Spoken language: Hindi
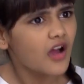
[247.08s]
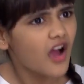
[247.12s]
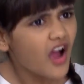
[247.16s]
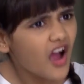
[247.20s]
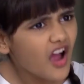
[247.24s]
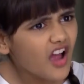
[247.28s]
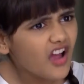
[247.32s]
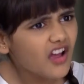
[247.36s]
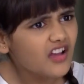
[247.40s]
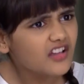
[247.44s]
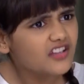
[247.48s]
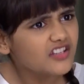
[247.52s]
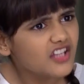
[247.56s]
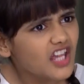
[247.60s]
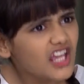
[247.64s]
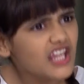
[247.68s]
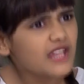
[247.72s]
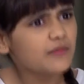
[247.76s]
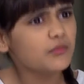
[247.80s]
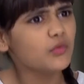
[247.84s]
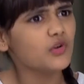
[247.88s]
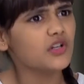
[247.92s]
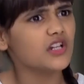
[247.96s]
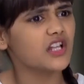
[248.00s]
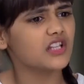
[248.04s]
हाँ
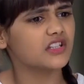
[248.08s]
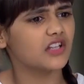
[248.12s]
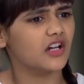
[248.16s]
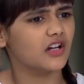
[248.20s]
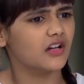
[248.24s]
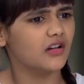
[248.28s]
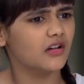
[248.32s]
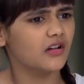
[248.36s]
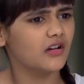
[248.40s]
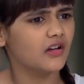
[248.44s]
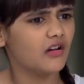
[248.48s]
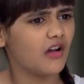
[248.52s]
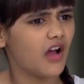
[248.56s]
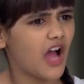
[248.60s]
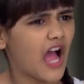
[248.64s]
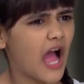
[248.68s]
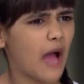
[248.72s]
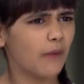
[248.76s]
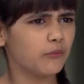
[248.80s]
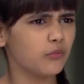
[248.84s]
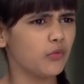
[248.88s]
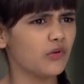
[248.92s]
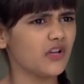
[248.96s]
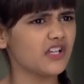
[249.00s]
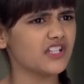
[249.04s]
यही बोला था
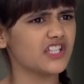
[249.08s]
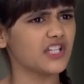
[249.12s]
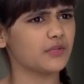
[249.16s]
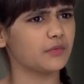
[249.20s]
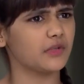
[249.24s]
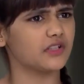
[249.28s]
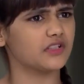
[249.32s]
आपको कैसे